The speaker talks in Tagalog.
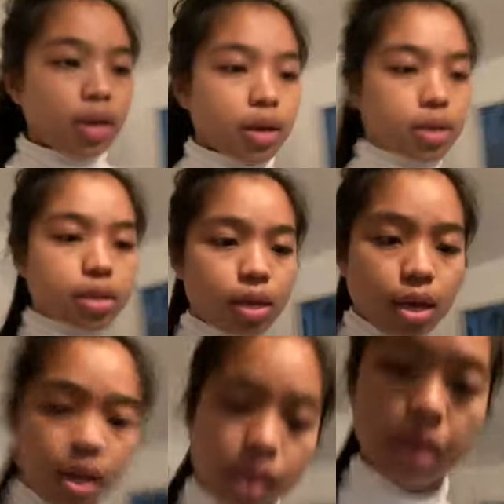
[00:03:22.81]
Kasi
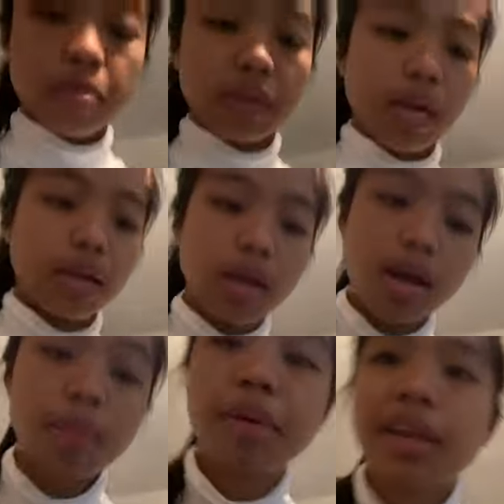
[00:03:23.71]
nga, hindi pa tayo
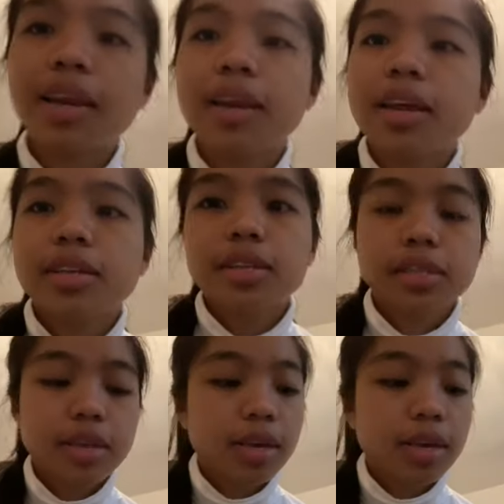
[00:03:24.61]
nakakapaglinis.